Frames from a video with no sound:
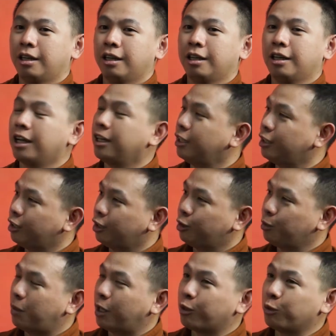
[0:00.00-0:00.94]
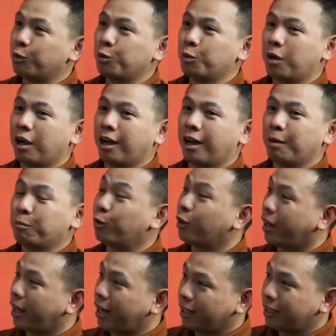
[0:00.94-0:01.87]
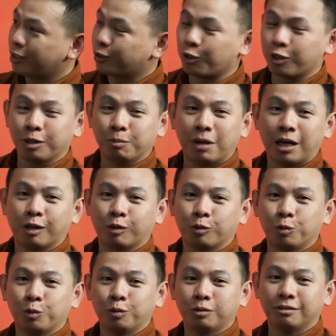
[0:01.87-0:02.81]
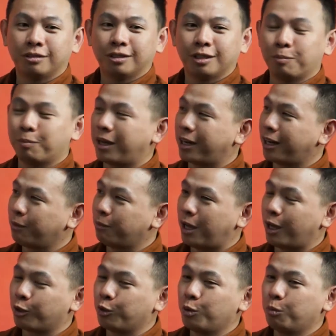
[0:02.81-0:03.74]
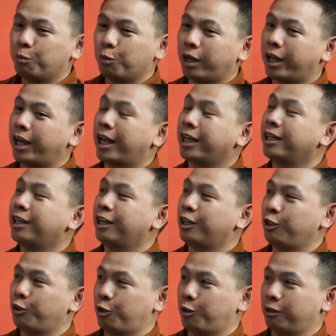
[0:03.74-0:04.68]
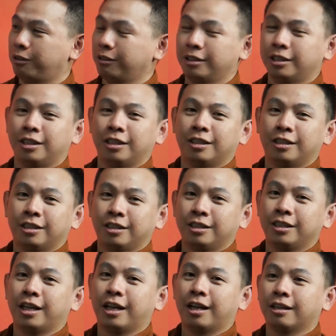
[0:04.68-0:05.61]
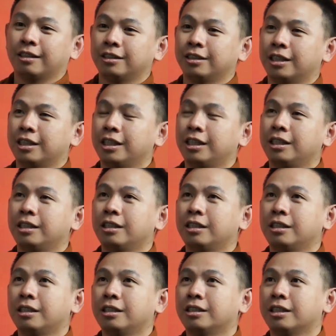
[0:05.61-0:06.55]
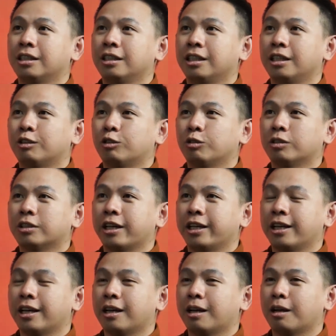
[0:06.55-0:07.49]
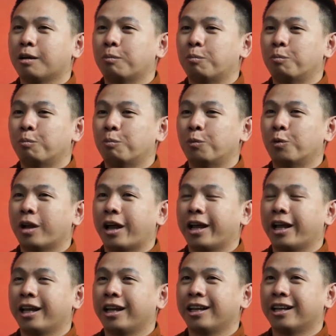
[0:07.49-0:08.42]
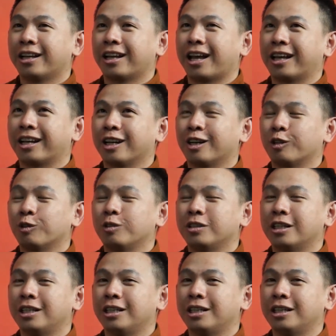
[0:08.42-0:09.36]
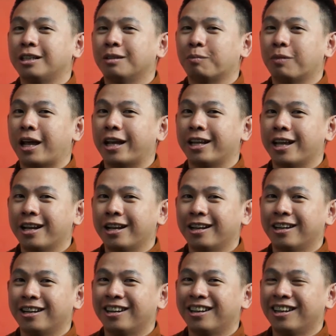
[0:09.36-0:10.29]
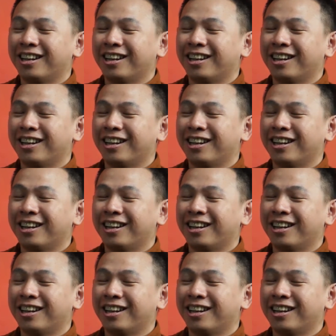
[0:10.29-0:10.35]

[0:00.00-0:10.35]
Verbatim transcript: Nah di situ baru uh, mulai lagi story baru, lembaran baru, mulai lagi dari nol. Ya, jadi di Sydney itu saya mulai karir tuh jadi pelayan.